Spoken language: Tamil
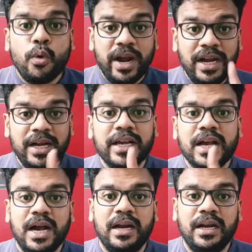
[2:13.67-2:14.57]
ஒயில்டு
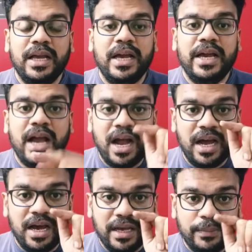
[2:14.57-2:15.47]
கார்டில்
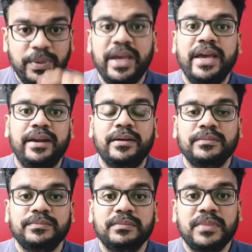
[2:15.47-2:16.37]
ஆறு பேர்
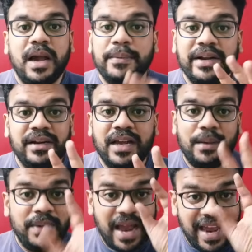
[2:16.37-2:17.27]
அப்படின்னு
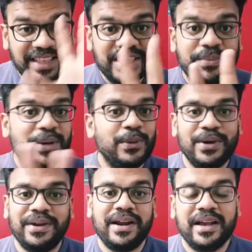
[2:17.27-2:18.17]
இல்லாமல் ஐந்து பேர் உள்ளே
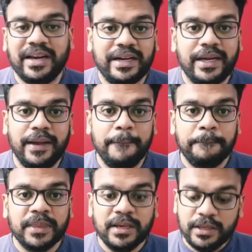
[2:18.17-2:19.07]
வராங்க கரெக்டாக
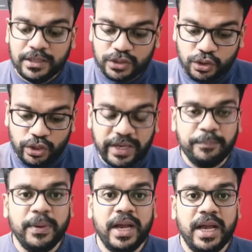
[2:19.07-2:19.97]
ஸோ
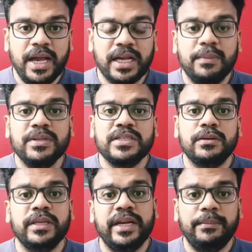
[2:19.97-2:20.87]
இப்போ கமல் சார்
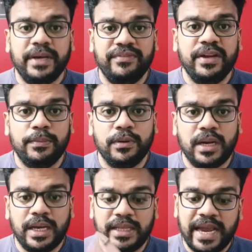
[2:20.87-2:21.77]
வந்து என்ன மாதிரி ஃபீல்
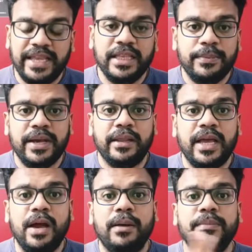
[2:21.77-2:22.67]
பண்ணுவார்னா அந்த ஐந்து பேர்
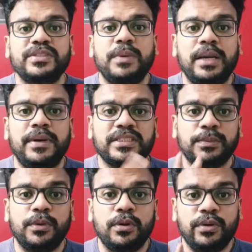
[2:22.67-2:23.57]
தான் ஸ்மால்
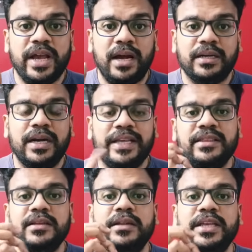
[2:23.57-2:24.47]
பாஸுக்கு போகக்கூடிய ஆட்களை
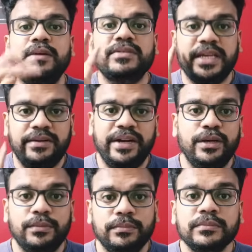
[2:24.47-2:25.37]
தீர்வு செய்ய
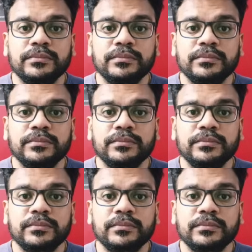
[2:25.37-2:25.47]
வேண்டும்